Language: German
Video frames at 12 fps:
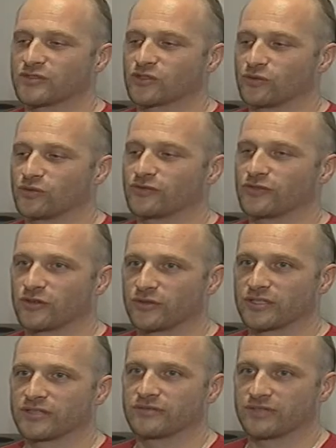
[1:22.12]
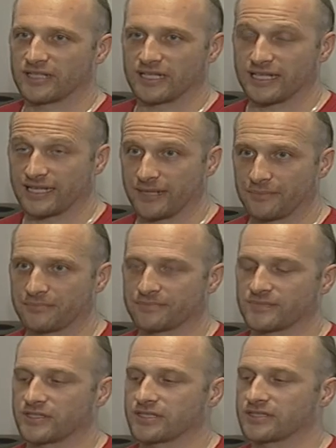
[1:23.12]
so früher vor der
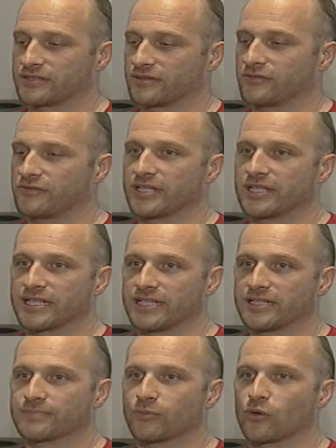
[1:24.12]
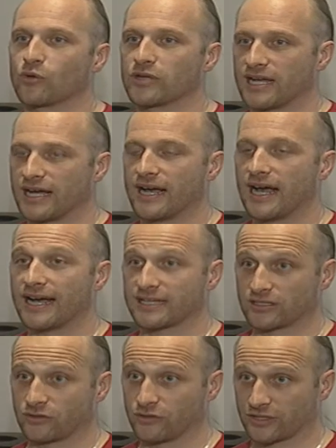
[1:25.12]
EM, dass für ein Kind pro Jahr
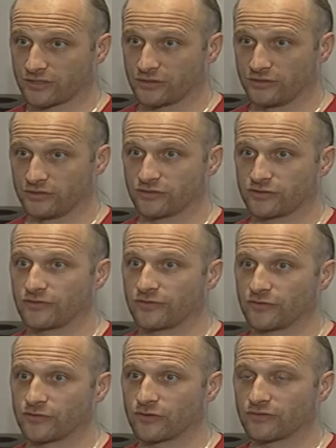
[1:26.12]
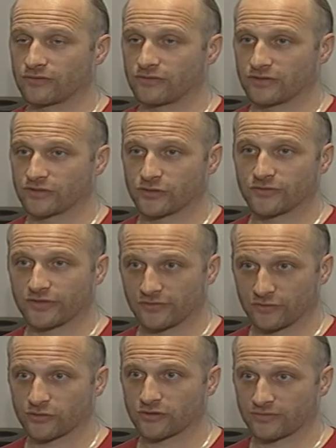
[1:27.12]
8 Euro zur Verfügung, zur
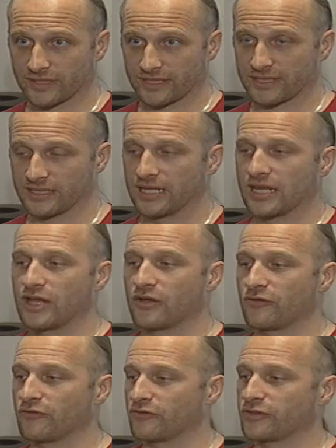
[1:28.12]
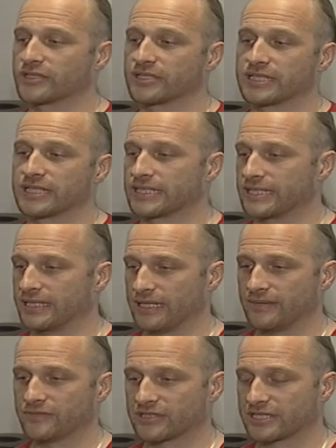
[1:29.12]
Verfügung war für
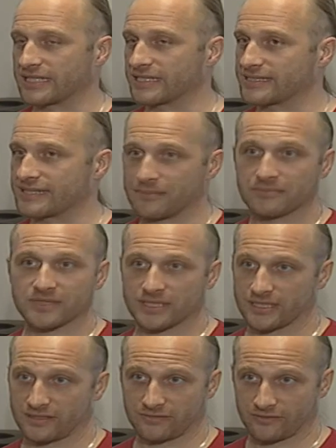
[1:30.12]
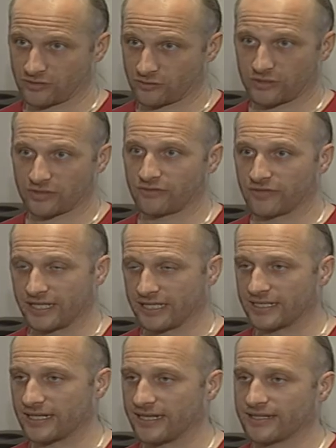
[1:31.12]
einfach die gesamte Versorgung für
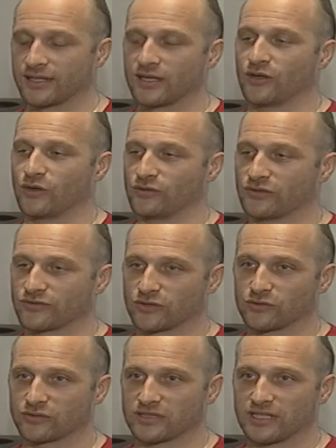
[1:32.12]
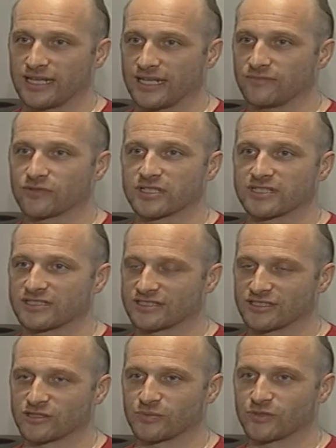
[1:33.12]
ein Jahr. Und aufgrund der EM wurde
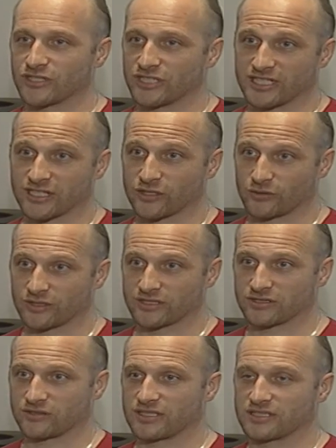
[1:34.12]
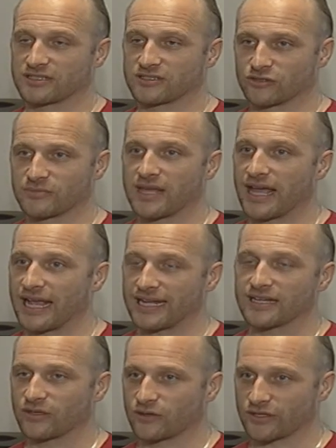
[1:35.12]
dieses Budget gekürzt und jetzt ist nur mehr
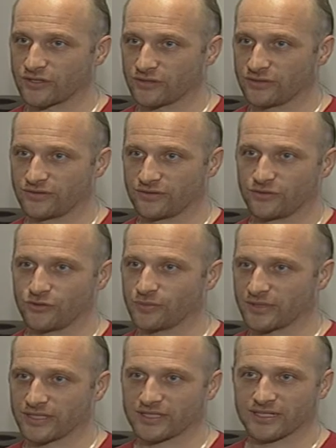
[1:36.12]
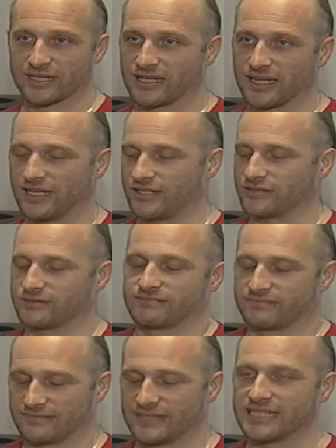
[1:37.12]
1 Euro übrig. Also
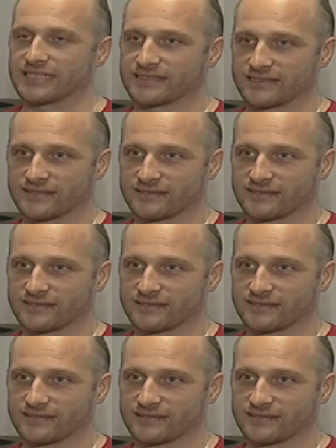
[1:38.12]
nichts.